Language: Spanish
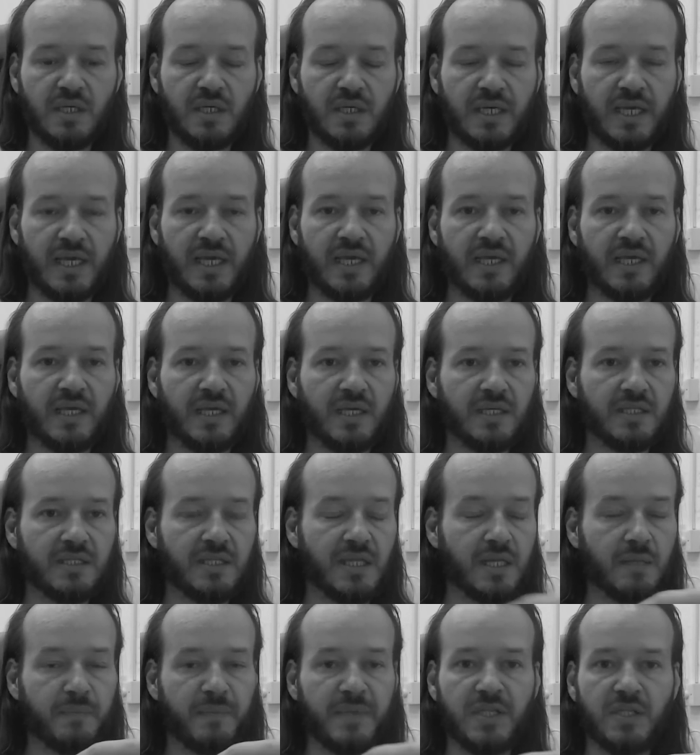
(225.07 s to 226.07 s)
que
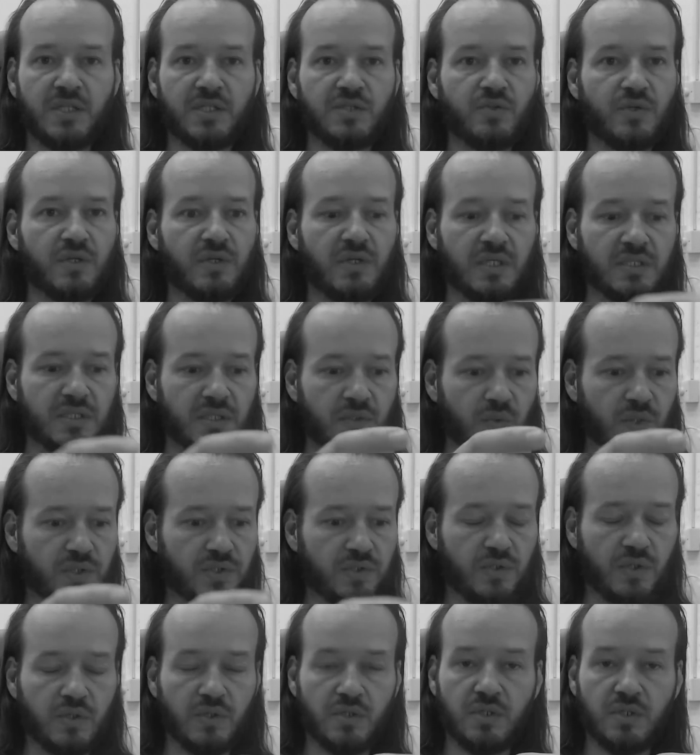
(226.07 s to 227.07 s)
de repente estoy en una
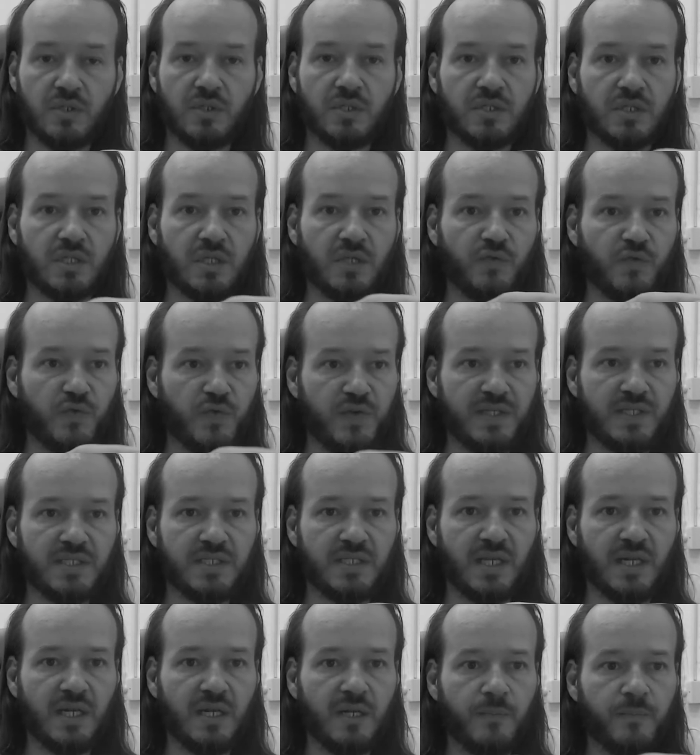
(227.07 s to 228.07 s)
situación
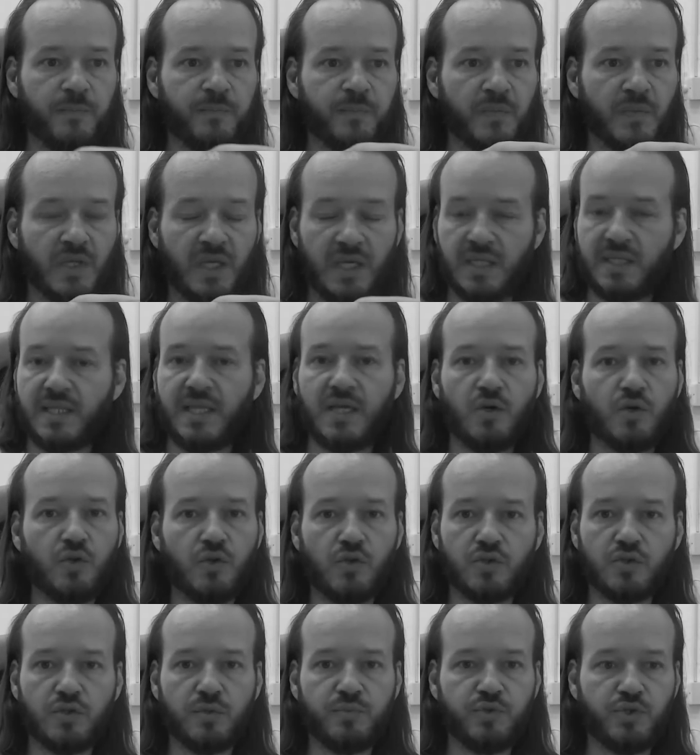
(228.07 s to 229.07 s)
difícil y tengo
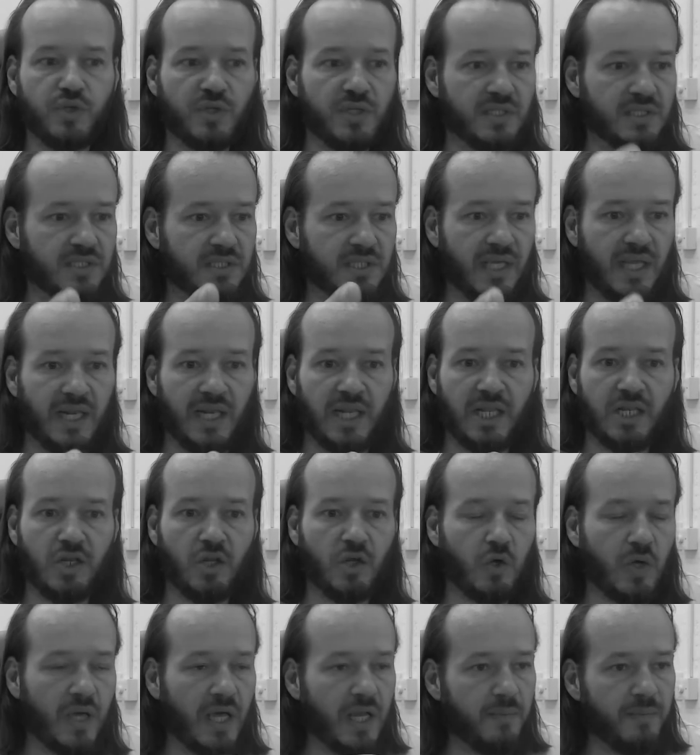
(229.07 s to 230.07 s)
dos opciones, el
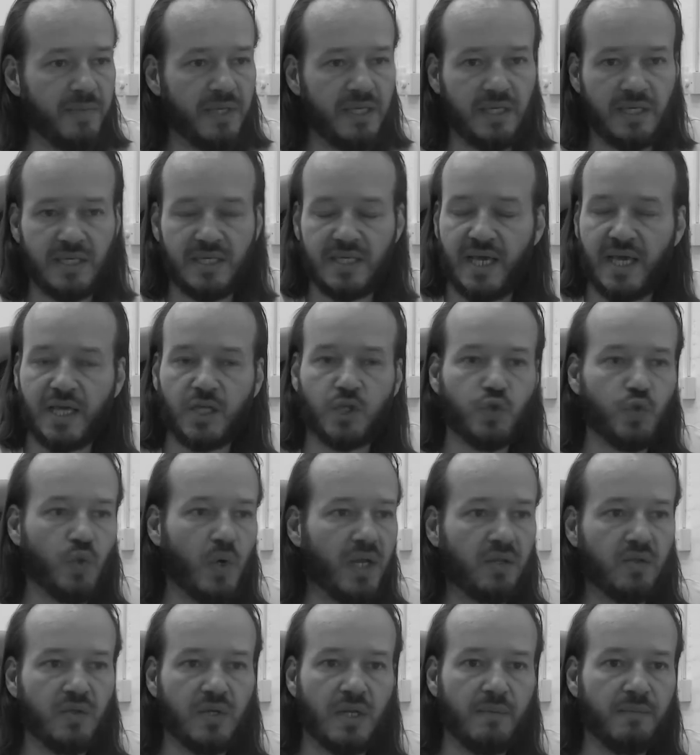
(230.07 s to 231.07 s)
enojarme y
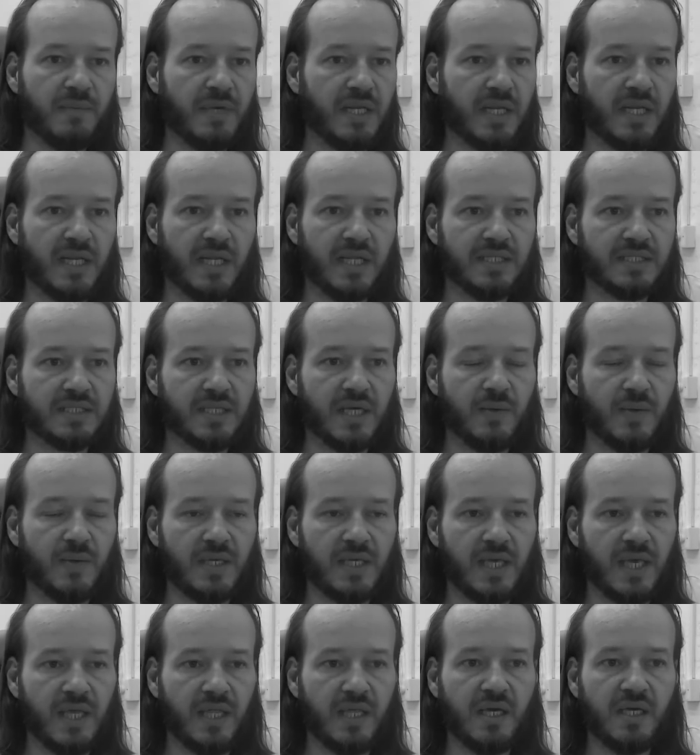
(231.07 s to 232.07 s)
actuar de una manera
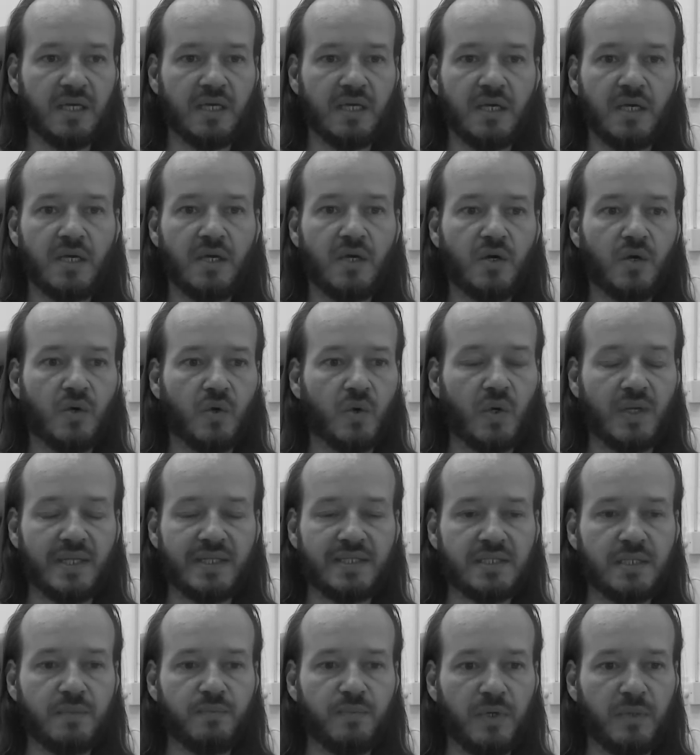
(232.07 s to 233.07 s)
descabellada o el
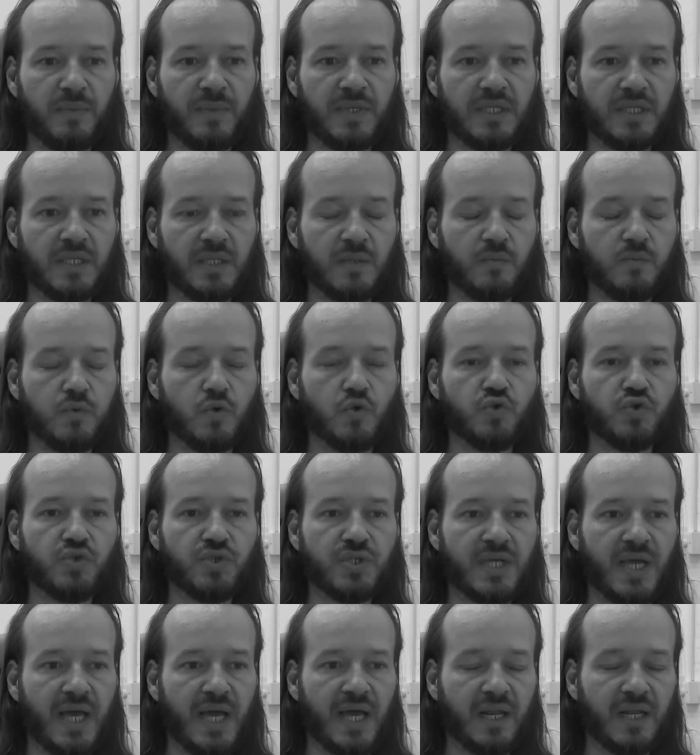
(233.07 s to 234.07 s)
simplemente
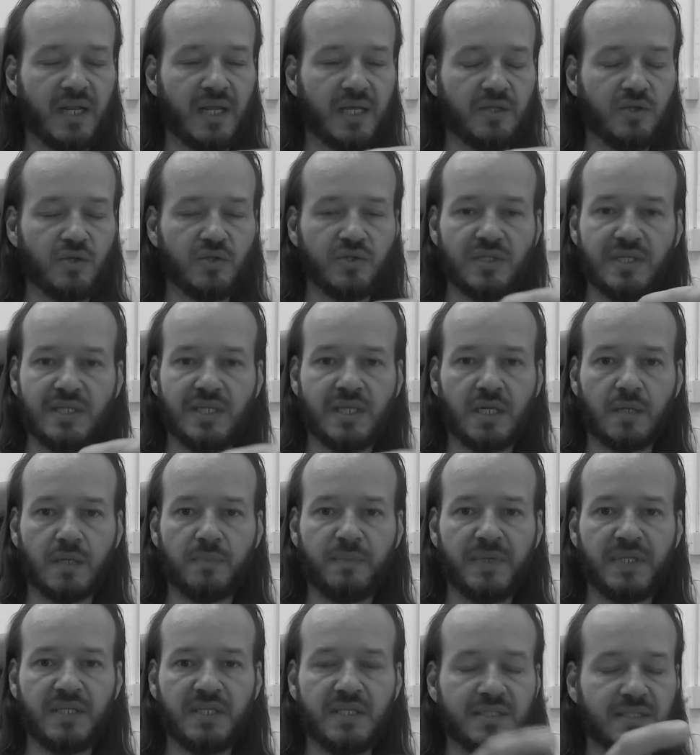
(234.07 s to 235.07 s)
buscar a Dios y de
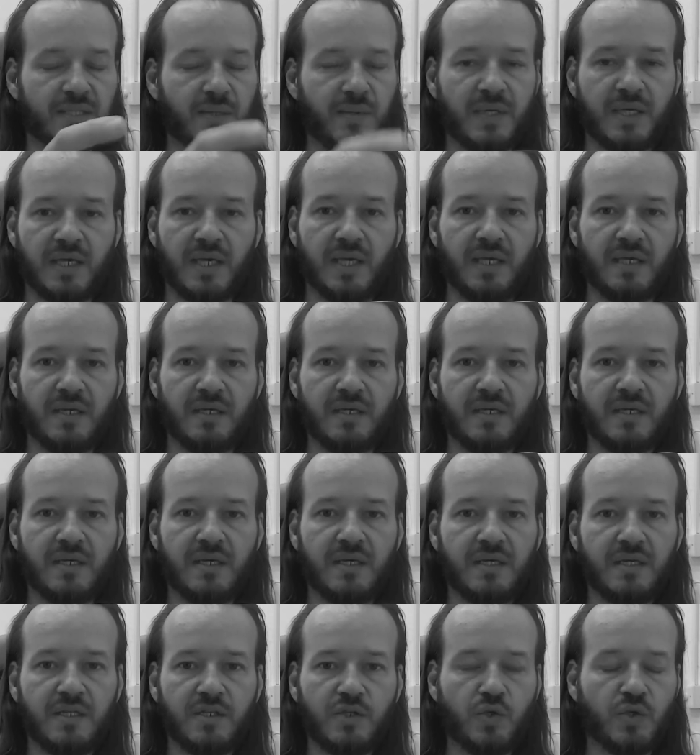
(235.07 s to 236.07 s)
repente sabe que
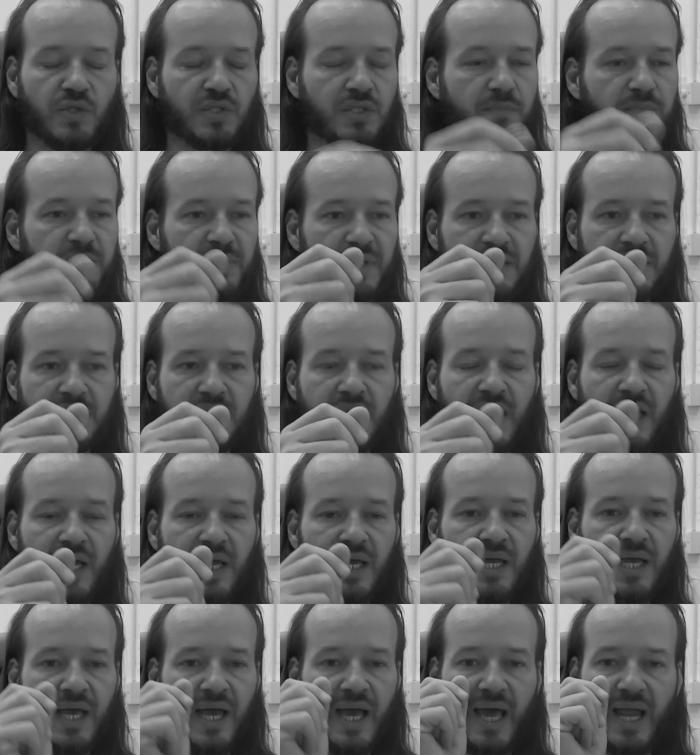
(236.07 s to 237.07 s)
Dios empieza
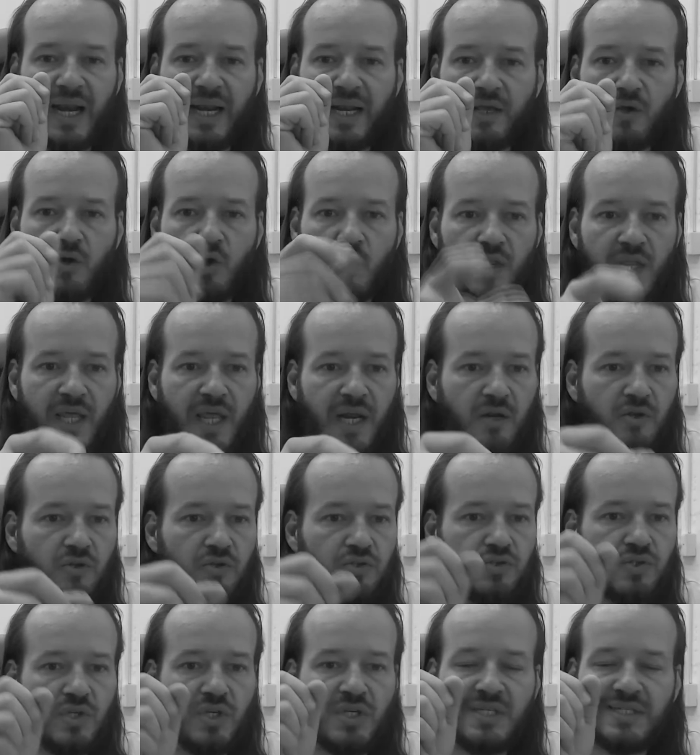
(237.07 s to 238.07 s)
a
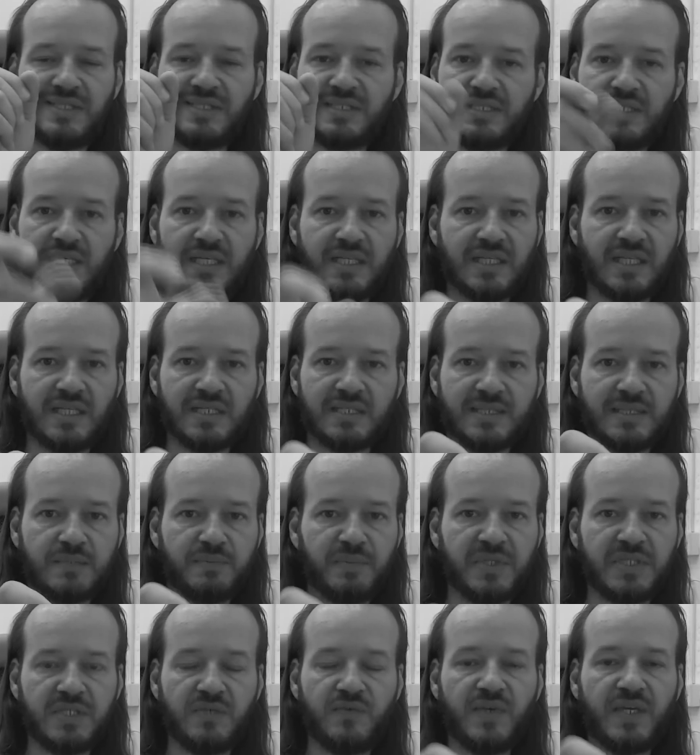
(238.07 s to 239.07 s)
recordarnos citas
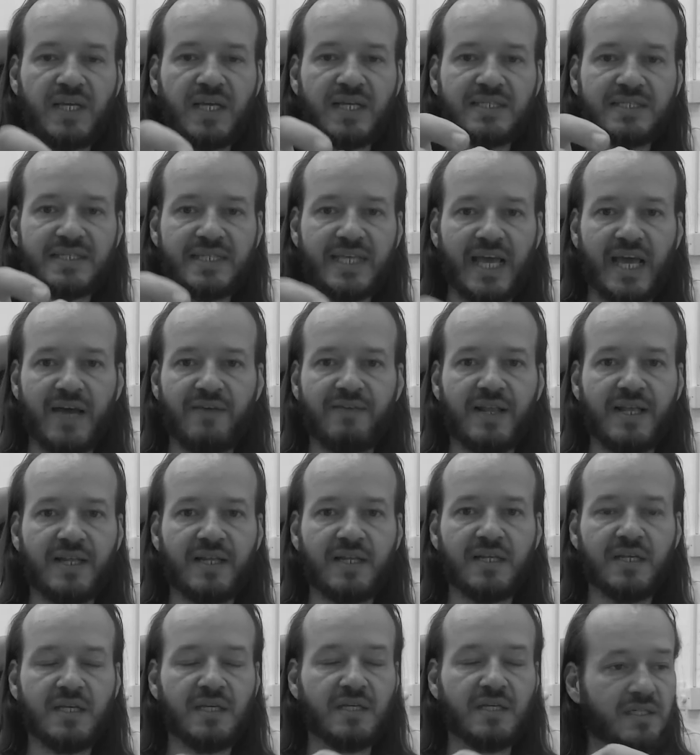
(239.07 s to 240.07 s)
específicas que
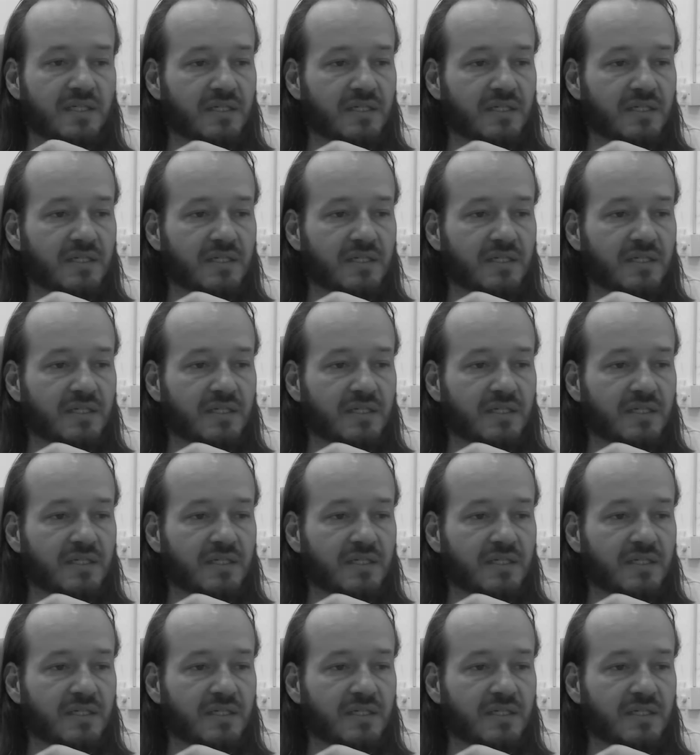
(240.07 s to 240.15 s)
hablan,